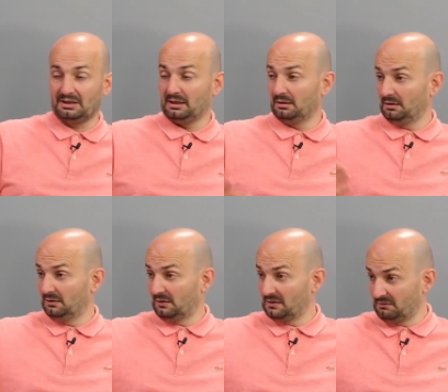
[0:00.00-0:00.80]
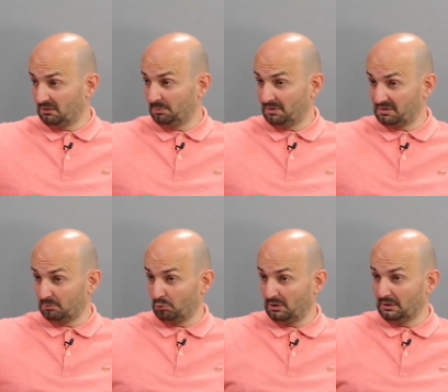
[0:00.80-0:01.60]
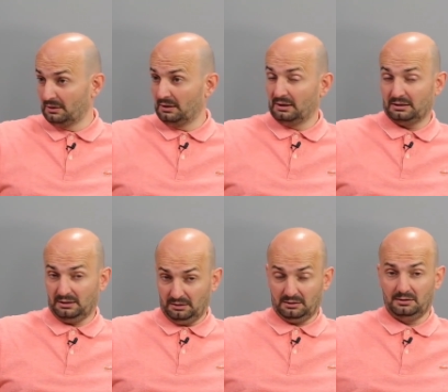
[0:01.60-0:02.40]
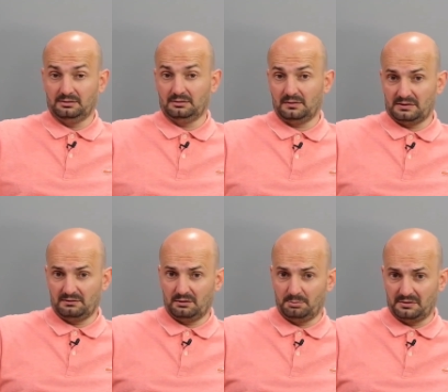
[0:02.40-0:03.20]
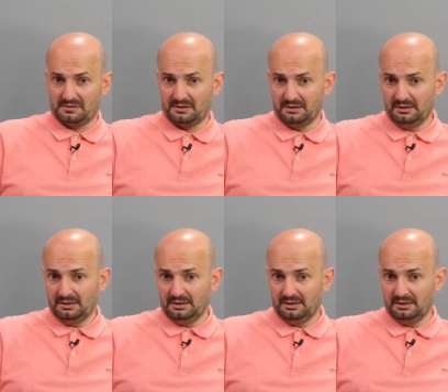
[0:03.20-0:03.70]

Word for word: Ne kadar iyi transfer yaparsa buraya, ne kadar kaliteli transfer yaparsa